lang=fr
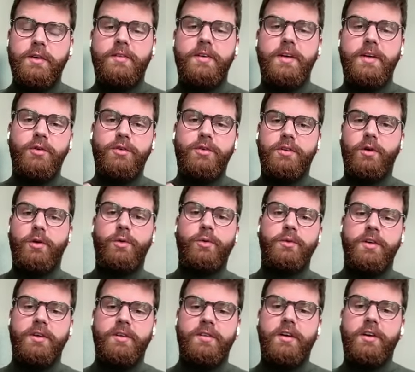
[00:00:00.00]
C'est là où j'ai
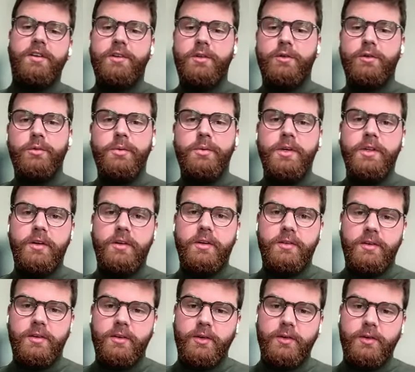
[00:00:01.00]
rencontré Serge Ngoubé,
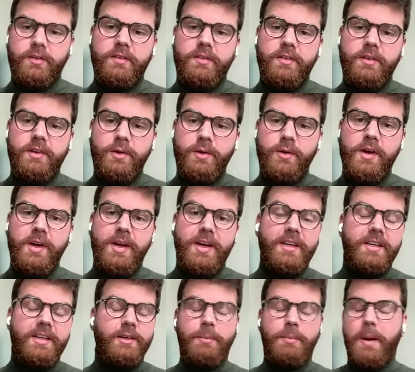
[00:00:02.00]
notre, notre CEO,
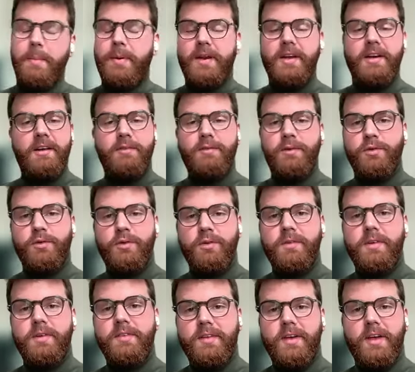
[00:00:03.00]
qui m'a parlé de l'aventure
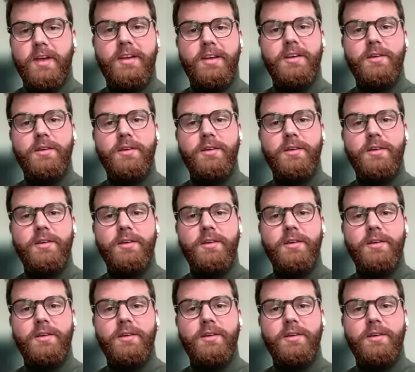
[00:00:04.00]
Investali.